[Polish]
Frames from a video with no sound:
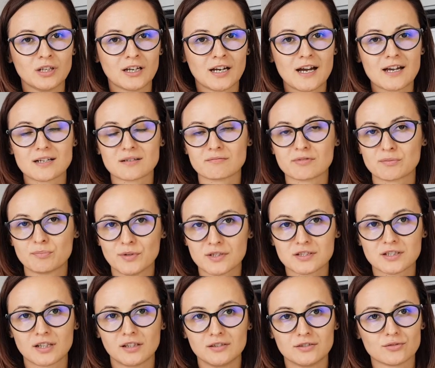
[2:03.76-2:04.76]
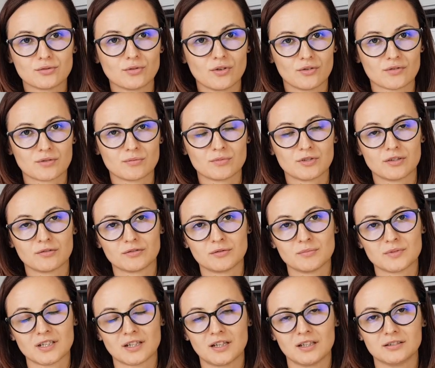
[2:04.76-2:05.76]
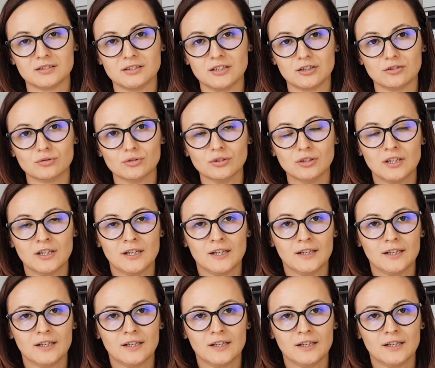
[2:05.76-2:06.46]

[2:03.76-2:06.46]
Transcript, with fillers: lekarzem specjalizującym się w tym zagadnieniu.